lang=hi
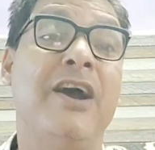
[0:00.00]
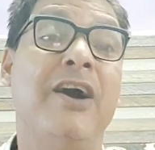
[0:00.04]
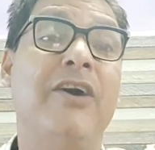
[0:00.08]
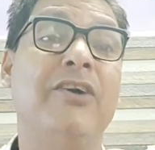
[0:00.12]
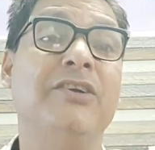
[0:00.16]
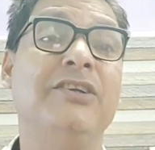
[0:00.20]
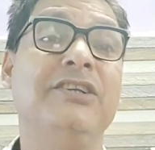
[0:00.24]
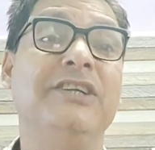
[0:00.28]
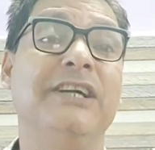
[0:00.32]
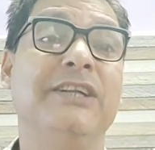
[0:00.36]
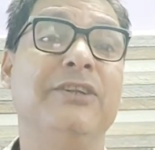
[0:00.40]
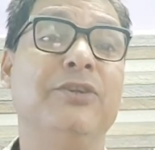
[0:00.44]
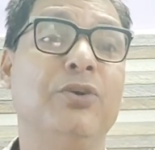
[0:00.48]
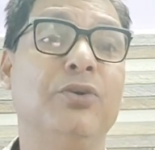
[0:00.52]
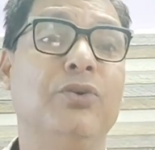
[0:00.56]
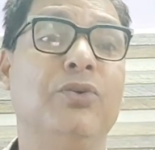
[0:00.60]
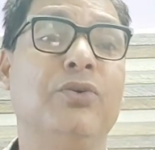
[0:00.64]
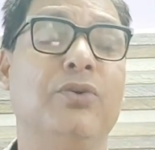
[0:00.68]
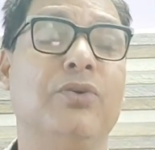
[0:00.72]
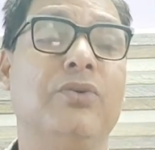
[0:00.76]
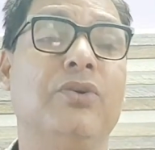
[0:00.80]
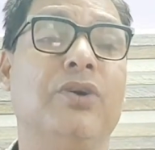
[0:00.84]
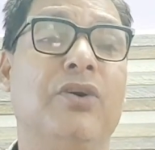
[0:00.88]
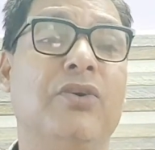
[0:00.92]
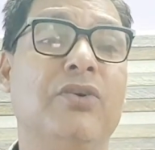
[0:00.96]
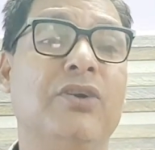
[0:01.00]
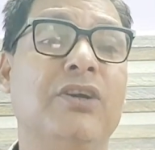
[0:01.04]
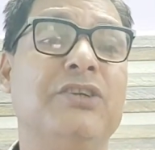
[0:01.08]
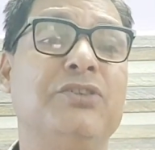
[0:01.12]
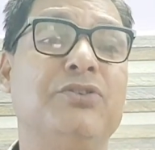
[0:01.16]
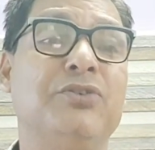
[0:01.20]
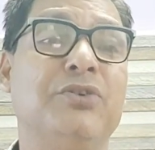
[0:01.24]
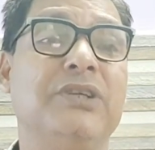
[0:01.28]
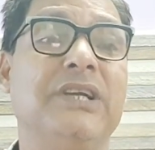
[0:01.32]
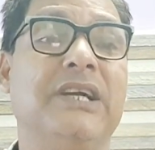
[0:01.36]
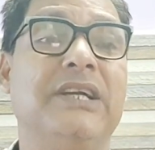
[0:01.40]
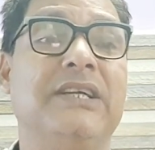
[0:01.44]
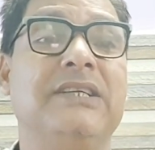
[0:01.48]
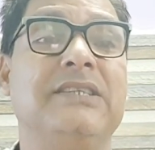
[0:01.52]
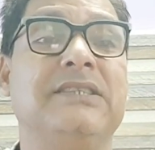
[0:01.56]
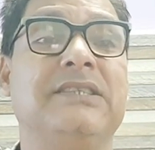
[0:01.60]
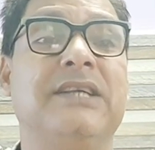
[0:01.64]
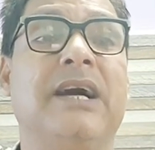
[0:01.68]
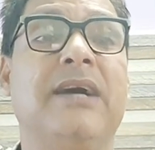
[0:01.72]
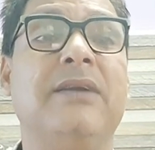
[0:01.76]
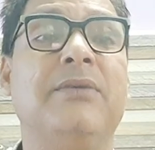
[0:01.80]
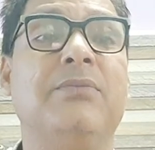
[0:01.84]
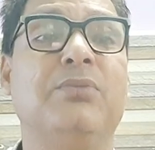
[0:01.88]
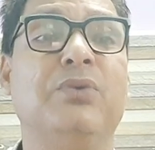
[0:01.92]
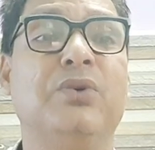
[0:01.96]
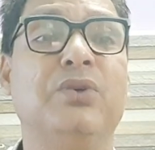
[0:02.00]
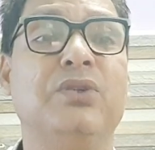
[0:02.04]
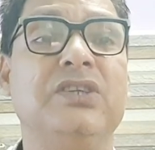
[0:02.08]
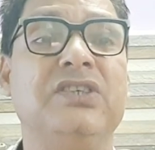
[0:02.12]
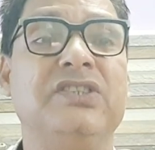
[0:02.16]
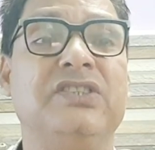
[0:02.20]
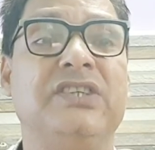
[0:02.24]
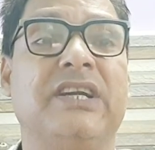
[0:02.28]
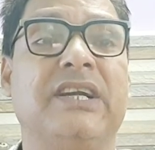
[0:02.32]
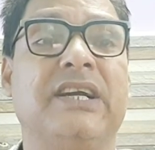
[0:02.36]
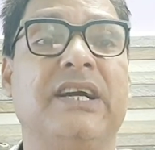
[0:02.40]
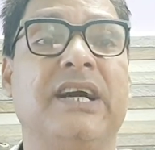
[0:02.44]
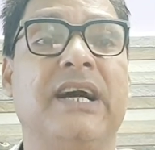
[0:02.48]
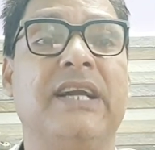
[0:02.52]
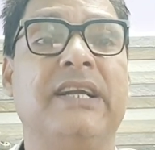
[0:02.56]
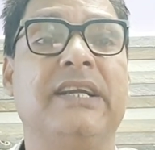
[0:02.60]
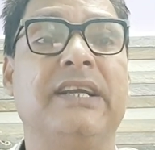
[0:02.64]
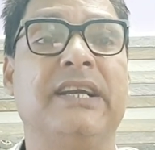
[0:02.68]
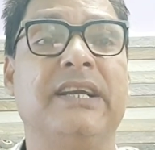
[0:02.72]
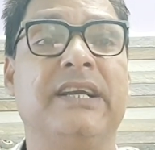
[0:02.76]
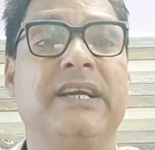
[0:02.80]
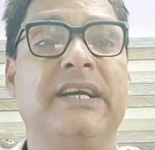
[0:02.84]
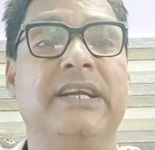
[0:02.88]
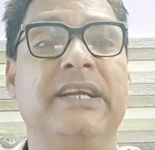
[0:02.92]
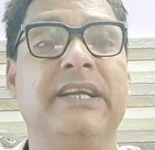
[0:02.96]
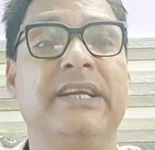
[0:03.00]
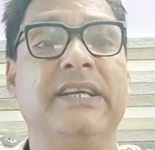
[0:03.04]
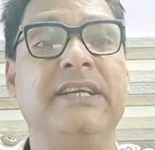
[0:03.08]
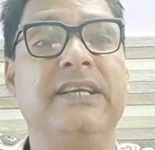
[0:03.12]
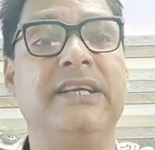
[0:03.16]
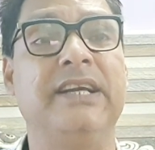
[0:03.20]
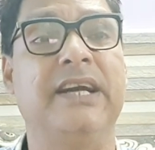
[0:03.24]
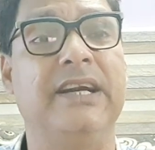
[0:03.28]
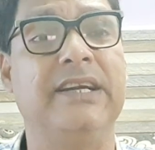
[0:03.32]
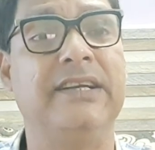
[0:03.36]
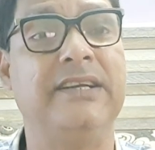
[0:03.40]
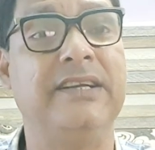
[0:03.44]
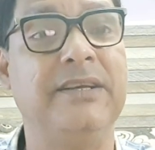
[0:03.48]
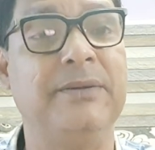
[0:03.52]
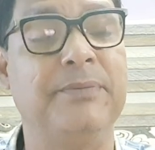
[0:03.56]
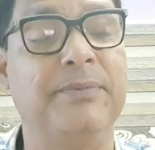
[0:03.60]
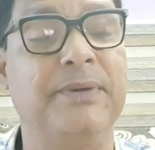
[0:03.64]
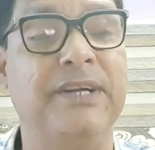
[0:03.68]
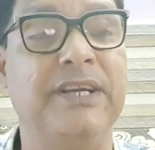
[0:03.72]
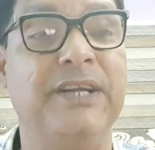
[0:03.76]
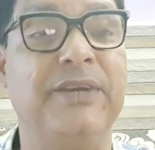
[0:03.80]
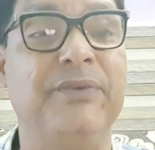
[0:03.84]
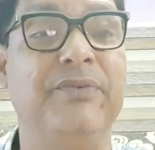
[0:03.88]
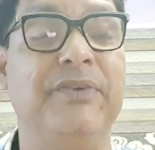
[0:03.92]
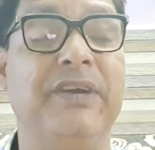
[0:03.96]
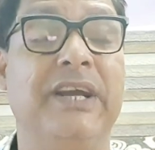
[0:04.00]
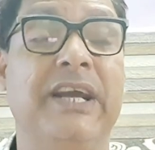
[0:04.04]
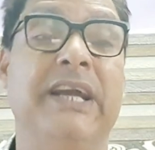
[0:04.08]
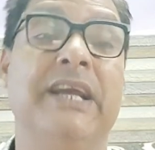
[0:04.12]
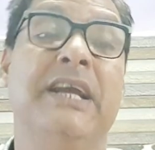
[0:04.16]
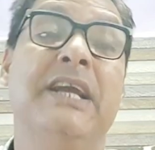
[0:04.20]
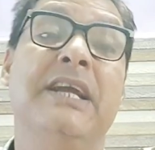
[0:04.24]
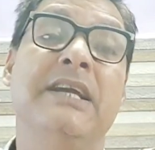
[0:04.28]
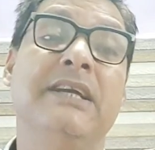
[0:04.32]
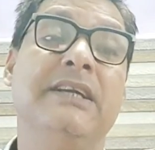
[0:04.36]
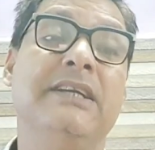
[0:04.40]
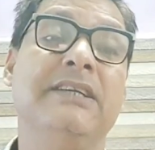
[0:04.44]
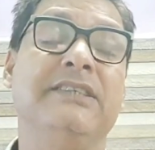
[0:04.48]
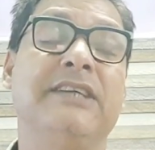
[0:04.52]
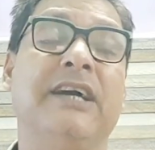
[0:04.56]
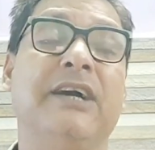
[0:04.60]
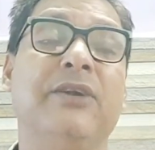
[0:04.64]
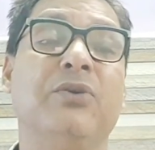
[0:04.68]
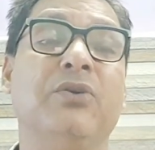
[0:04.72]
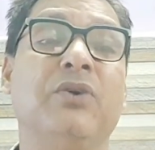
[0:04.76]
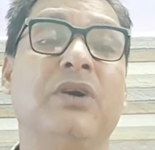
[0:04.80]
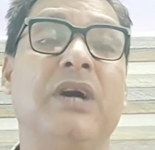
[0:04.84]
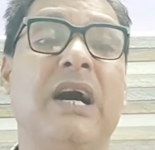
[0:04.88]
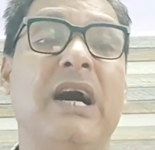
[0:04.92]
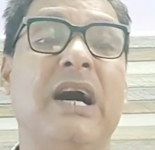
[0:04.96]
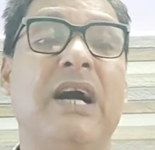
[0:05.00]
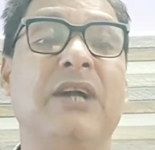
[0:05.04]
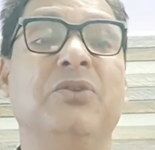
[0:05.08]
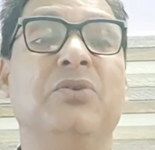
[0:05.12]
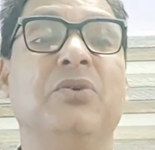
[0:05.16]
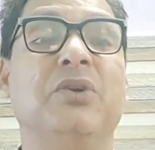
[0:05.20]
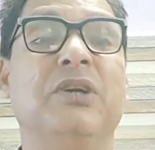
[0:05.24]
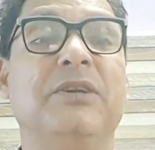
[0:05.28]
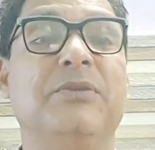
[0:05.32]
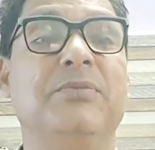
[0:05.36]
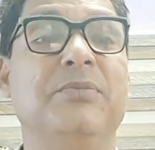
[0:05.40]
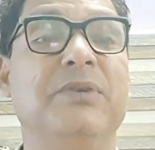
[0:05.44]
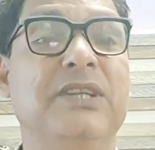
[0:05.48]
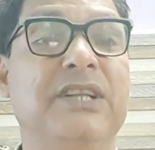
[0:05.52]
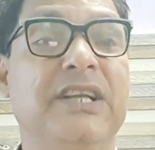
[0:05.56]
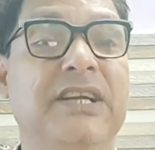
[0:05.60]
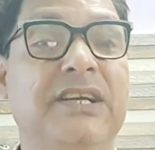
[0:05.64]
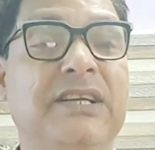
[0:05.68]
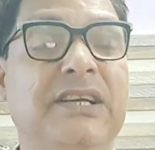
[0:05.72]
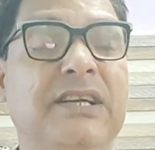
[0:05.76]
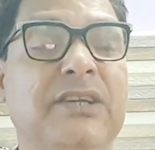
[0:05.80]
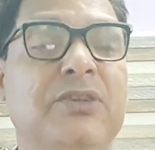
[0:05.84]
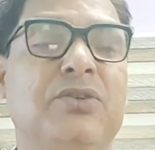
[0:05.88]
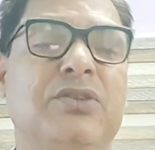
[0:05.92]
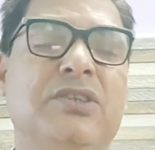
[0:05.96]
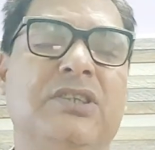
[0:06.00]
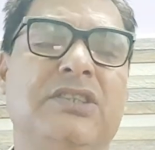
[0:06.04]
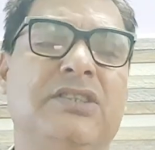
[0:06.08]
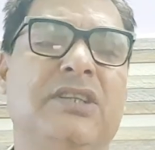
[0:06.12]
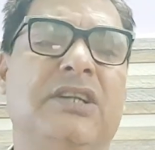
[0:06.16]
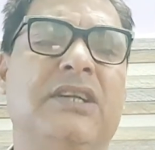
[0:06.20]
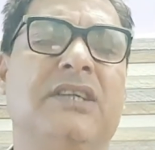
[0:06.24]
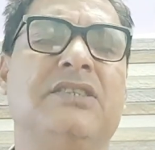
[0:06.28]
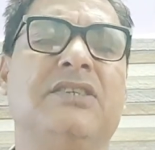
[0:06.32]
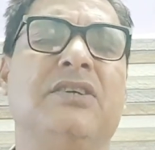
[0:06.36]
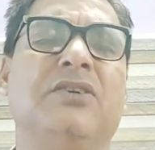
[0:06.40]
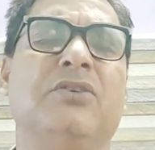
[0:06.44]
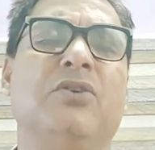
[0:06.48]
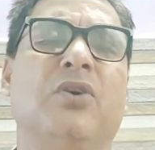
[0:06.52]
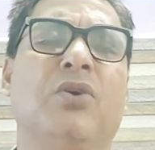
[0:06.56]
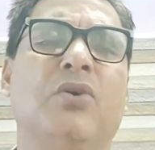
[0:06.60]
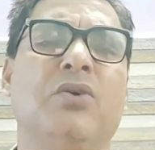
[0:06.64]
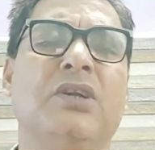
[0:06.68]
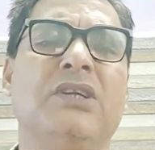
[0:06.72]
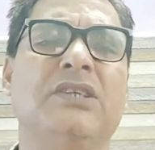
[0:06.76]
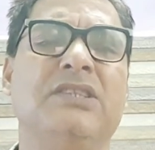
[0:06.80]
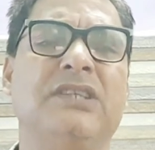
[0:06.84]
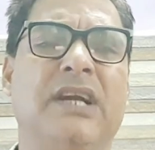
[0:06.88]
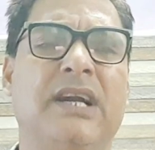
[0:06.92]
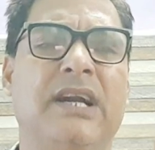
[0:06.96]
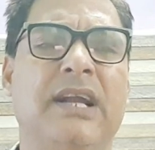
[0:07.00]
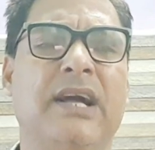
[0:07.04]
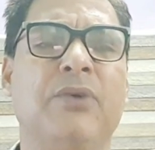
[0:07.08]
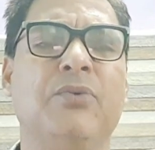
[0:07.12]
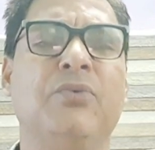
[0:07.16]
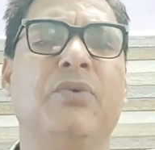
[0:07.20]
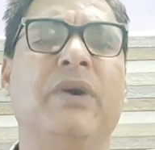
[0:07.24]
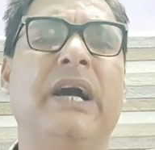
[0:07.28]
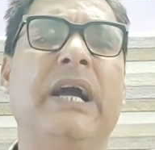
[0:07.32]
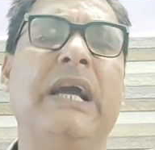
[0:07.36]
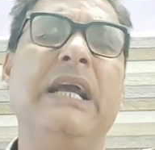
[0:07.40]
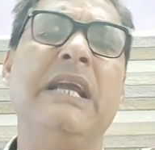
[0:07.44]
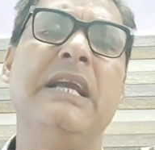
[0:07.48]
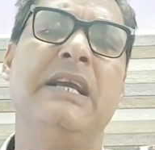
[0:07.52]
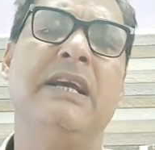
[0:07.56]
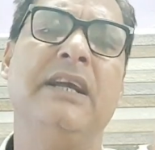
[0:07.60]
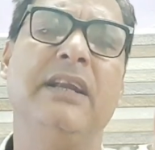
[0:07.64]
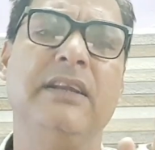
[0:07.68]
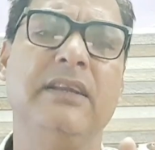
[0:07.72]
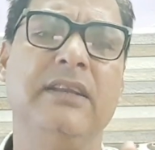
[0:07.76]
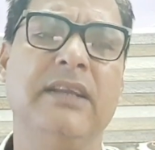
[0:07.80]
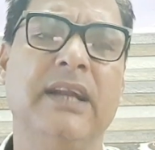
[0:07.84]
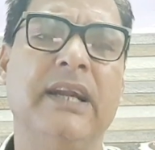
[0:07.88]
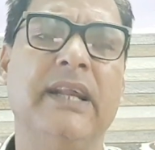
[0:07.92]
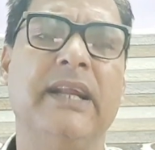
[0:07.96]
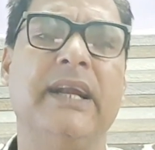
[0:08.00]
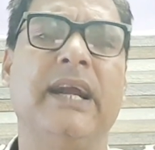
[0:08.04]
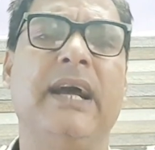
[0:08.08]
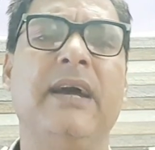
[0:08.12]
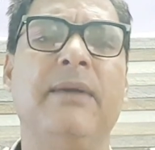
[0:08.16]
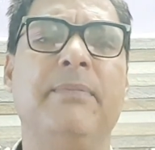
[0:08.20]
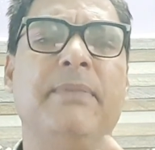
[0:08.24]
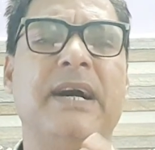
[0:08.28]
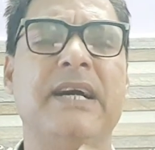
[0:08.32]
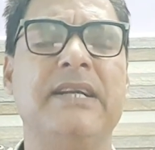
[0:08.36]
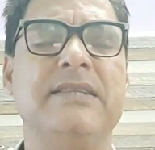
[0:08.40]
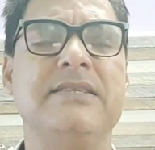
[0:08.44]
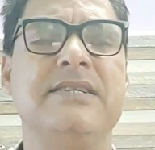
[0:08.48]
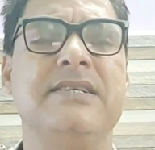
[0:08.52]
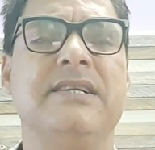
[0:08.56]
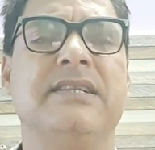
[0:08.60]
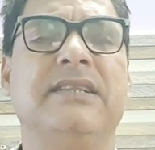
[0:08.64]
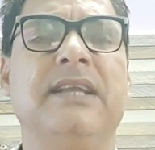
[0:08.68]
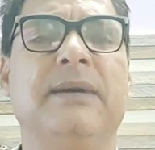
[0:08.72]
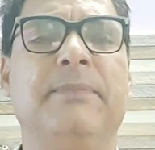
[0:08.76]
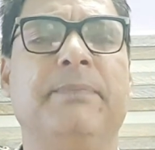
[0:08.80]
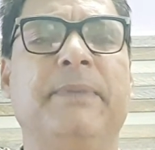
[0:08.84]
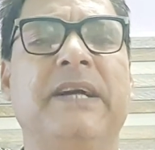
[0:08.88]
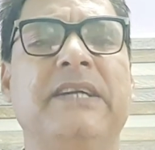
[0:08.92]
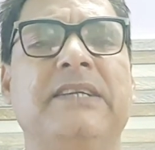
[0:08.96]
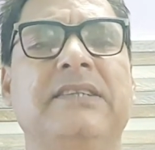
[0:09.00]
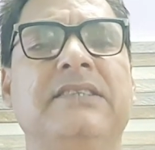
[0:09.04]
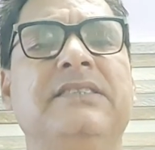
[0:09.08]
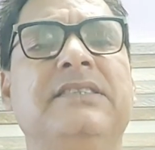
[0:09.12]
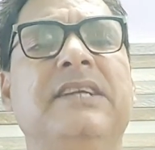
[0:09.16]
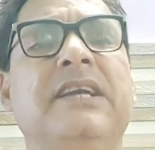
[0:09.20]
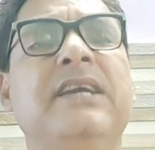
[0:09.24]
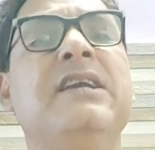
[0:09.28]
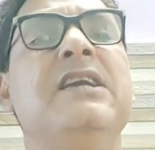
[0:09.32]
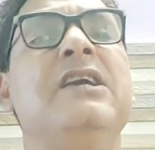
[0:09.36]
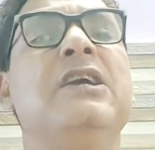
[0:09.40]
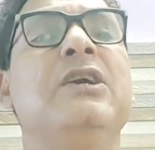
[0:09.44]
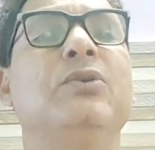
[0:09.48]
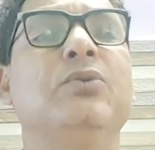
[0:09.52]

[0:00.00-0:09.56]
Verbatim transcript: और ये दोनों कांग्रेस हो या किसान मोदी सरकार के गले की हड्डी बने हुए हैं किसानों का आंदोलन भी देखिए तो जिस तरह से कांग्रेस अड़ा हुआ है लड़ रहा है भारतीय जनता पार्टी से